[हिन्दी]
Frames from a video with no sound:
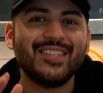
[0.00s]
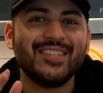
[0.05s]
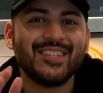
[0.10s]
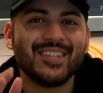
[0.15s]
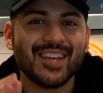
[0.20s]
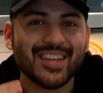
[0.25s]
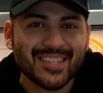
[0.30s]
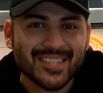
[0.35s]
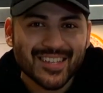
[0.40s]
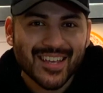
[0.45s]

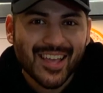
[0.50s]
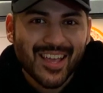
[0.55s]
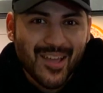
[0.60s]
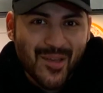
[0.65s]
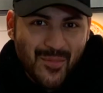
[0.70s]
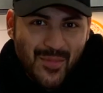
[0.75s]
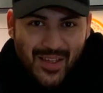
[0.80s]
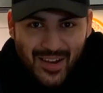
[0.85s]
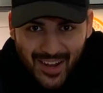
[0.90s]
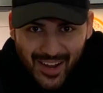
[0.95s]
जैसे ही
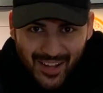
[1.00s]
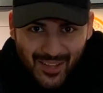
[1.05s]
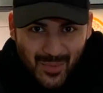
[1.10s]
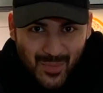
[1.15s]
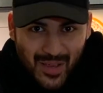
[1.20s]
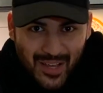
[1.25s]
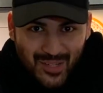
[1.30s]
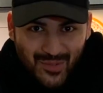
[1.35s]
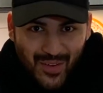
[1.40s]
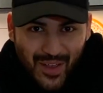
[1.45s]
मेरे हाथ पी
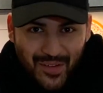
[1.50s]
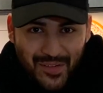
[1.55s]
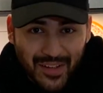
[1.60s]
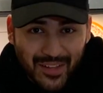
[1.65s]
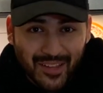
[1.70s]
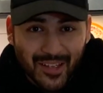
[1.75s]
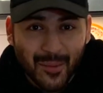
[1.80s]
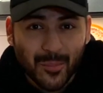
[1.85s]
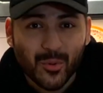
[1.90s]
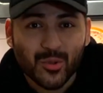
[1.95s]
एस फाइव
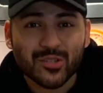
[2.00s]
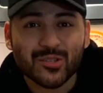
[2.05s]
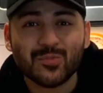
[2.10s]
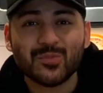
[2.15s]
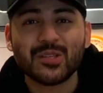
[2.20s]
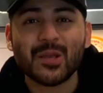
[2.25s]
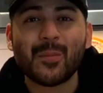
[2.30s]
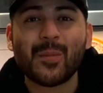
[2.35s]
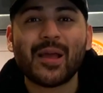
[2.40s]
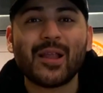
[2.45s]
आता है आपको
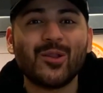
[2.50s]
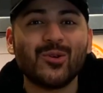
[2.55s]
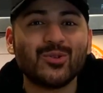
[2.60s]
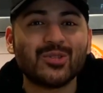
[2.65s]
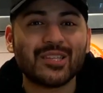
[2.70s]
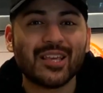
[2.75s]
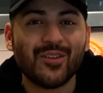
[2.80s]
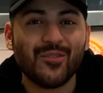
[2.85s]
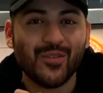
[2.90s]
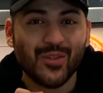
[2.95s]
सबसे पहले
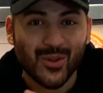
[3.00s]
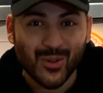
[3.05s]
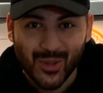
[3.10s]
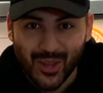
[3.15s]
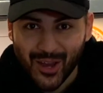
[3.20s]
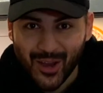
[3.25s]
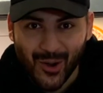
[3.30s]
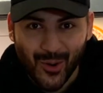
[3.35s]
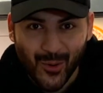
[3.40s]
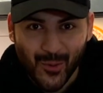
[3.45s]
उसकी वीडियो
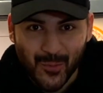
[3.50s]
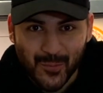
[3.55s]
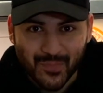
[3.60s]
दिखाऊँ